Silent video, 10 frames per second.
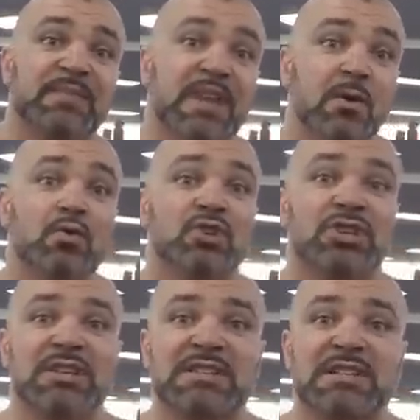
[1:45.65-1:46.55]

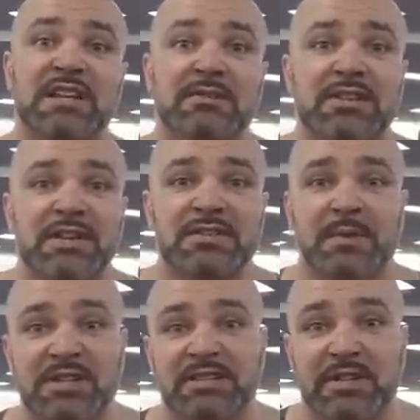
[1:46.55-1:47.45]
научные исследования в
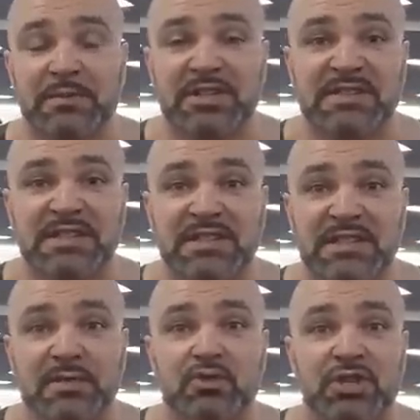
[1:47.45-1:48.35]
спортивной
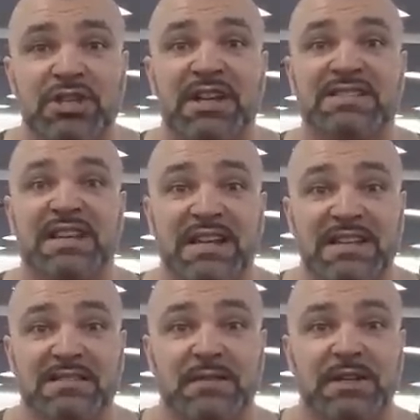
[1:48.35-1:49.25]
медицине это уже не раз
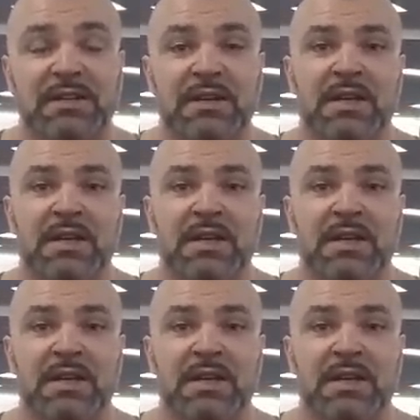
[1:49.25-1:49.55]
доказывали.